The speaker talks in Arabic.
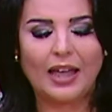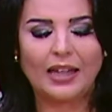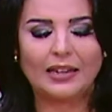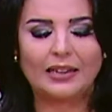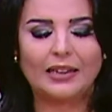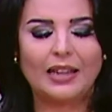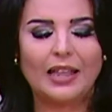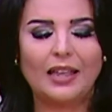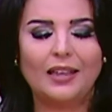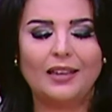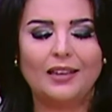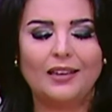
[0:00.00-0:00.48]

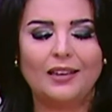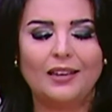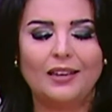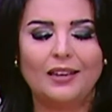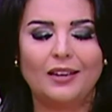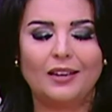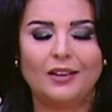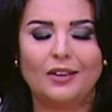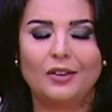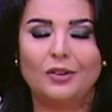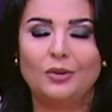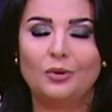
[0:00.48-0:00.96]

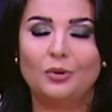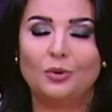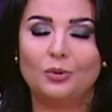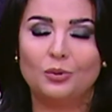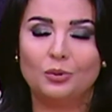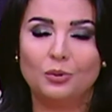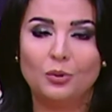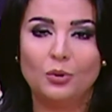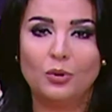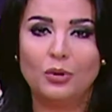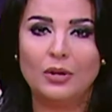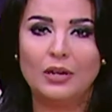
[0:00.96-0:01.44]
هتلاقي
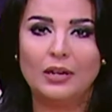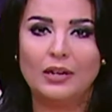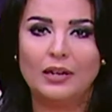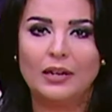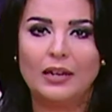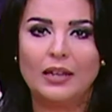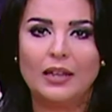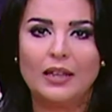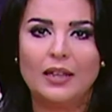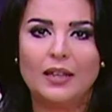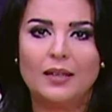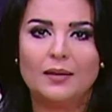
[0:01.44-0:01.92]
انه دول
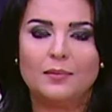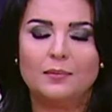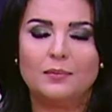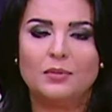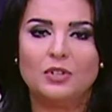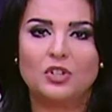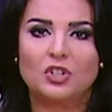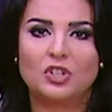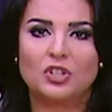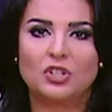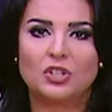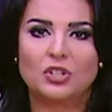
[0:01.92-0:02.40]

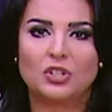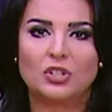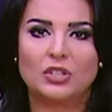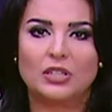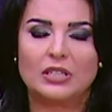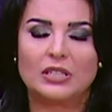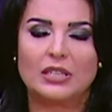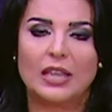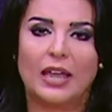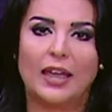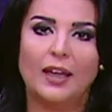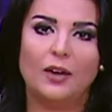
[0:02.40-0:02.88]
مش
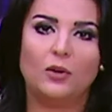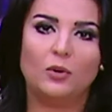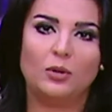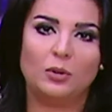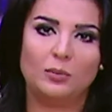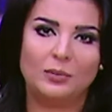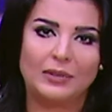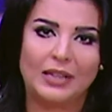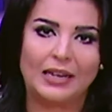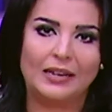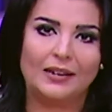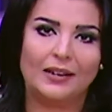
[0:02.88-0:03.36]
يستحقوا
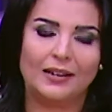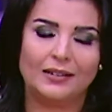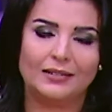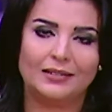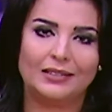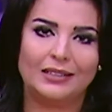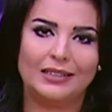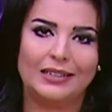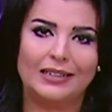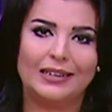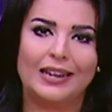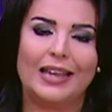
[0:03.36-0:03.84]
الميداليات
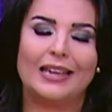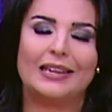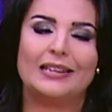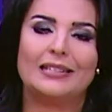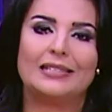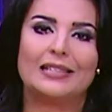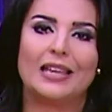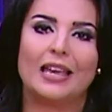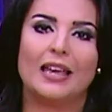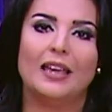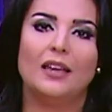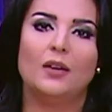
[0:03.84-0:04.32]
دي لا
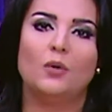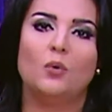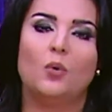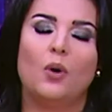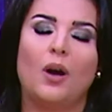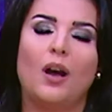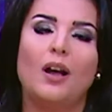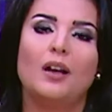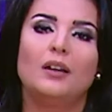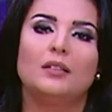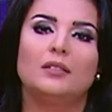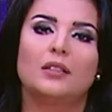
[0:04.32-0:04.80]

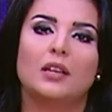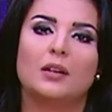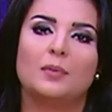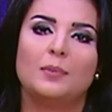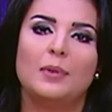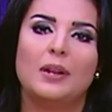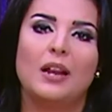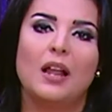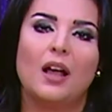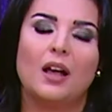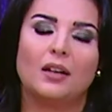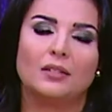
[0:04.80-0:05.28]
يستحقوا اكتر
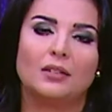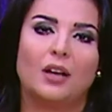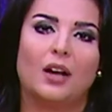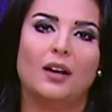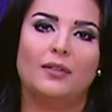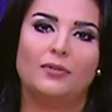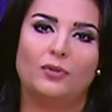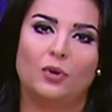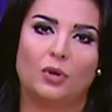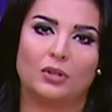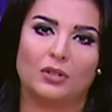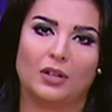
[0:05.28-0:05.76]
منها
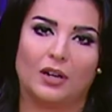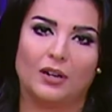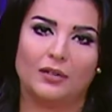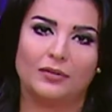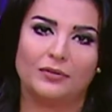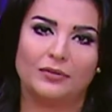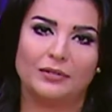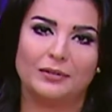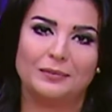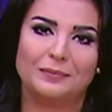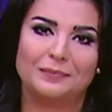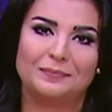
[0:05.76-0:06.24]
اضعاف
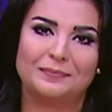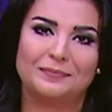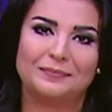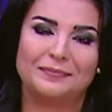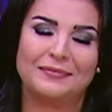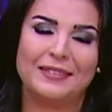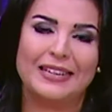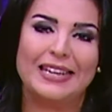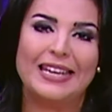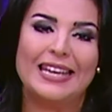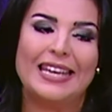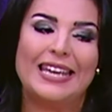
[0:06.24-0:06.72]
واضعاف
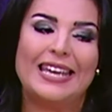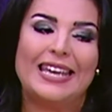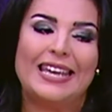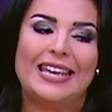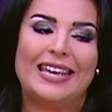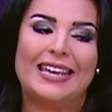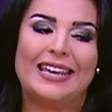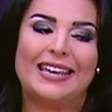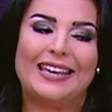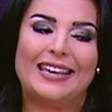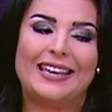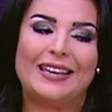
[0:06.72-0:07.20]

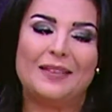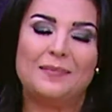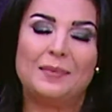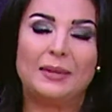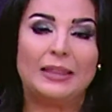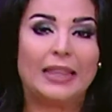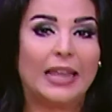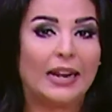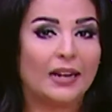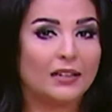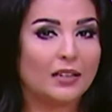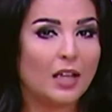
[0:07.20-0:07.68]
آه،
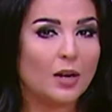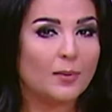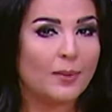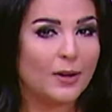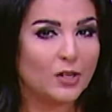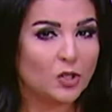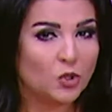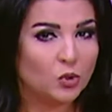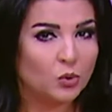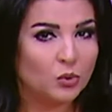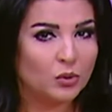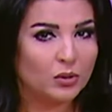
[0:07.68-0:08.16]
من ثلاث
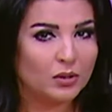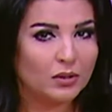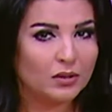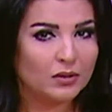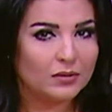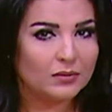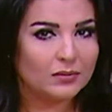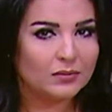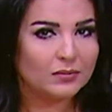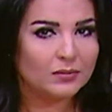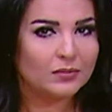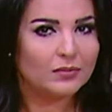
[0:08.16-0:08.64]
اربع شهور
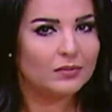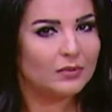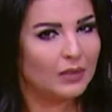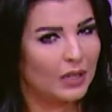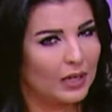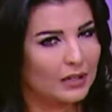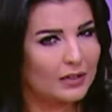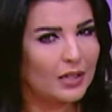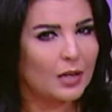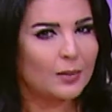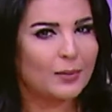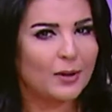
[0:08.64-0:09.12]

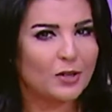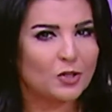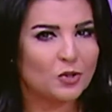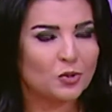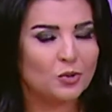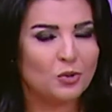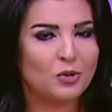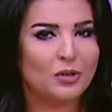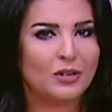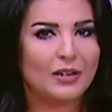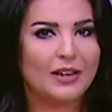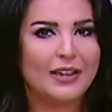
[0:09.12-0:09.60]
ثلاث اربع
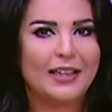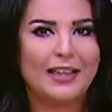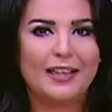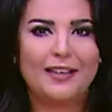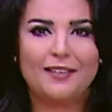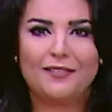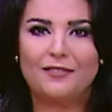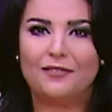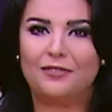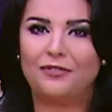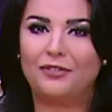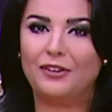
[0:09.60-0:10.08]
شهور
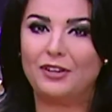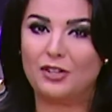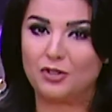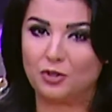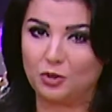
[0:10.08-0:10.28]
في